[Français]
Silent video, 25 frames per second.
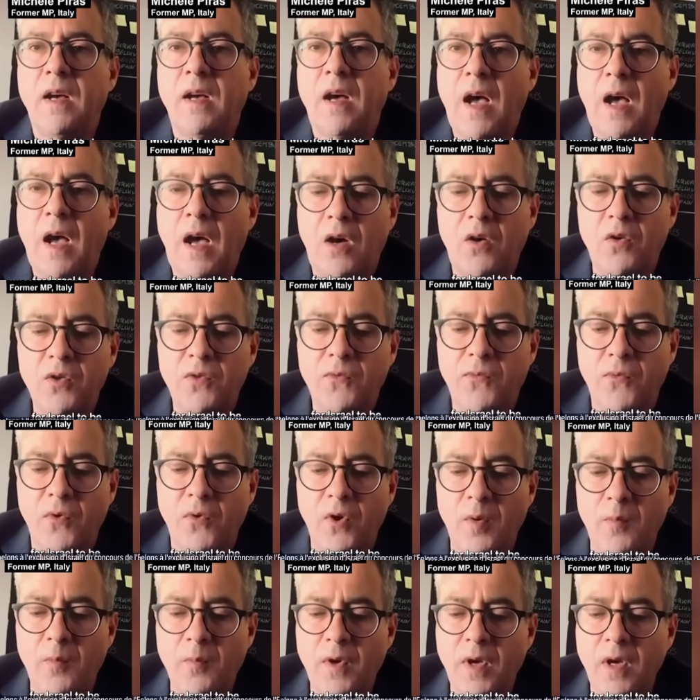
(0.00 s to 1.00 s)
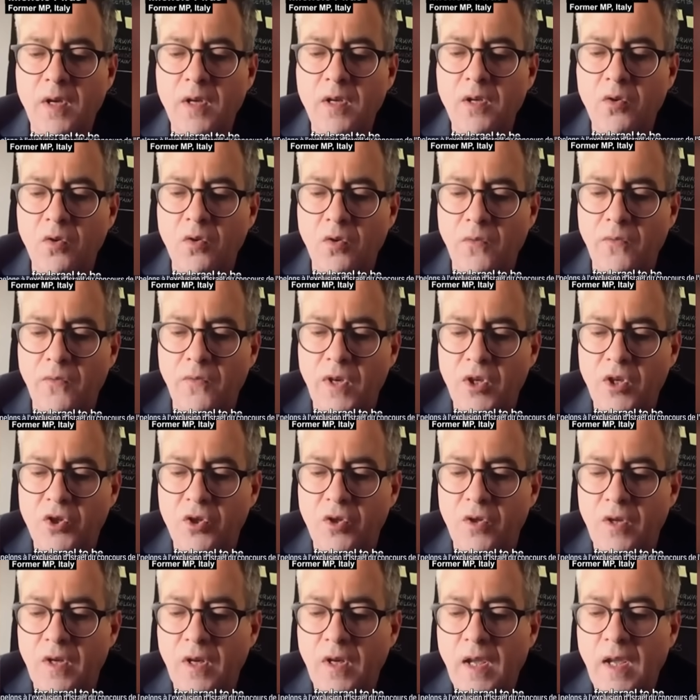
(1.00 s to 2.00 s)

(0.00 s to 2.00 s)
out from Eurovision,